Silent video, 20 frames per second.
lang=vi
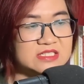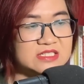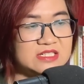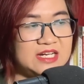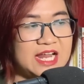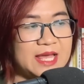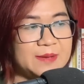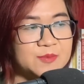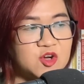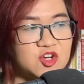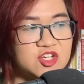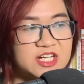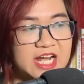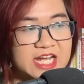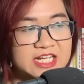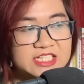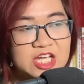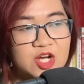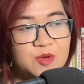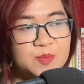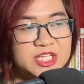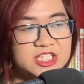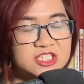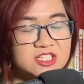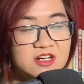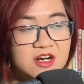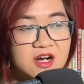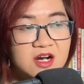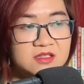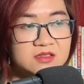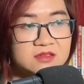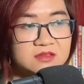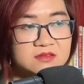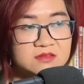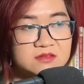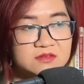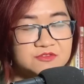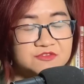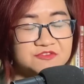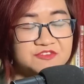Làm con gái tao bị thương,
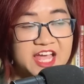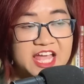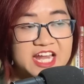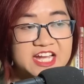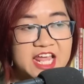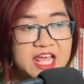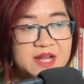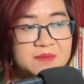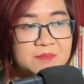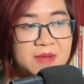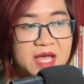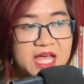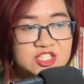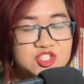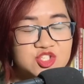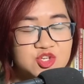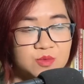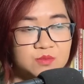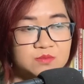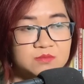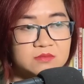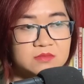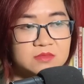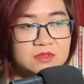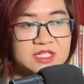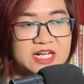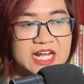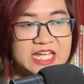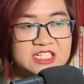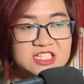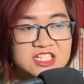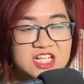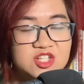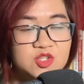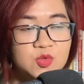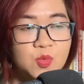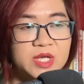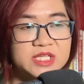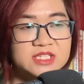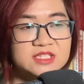phá nát ma chủng, đánh
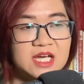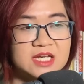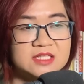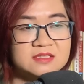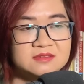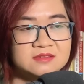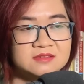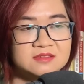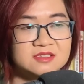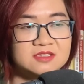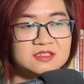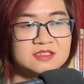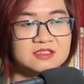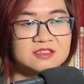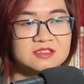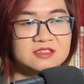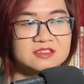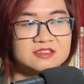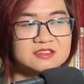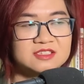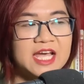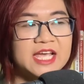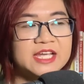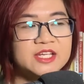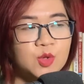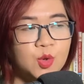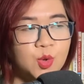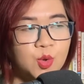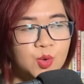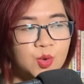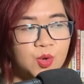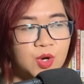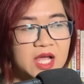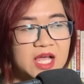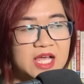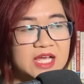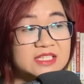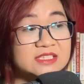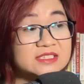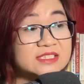nứt nguyên thần. Thanh U,
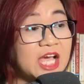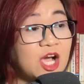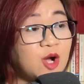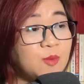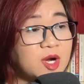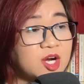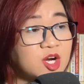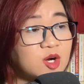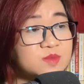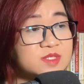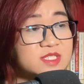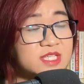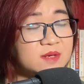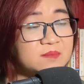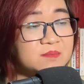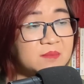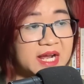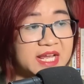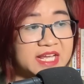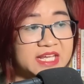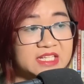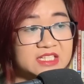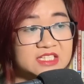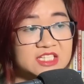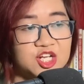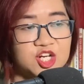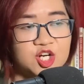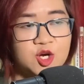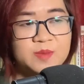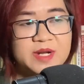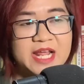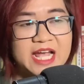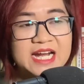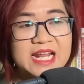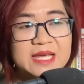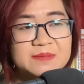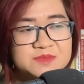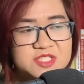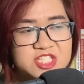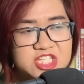tao mà không giết mày thì không đáng
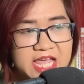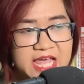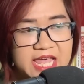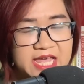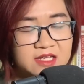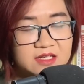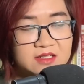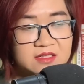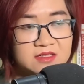làm cha.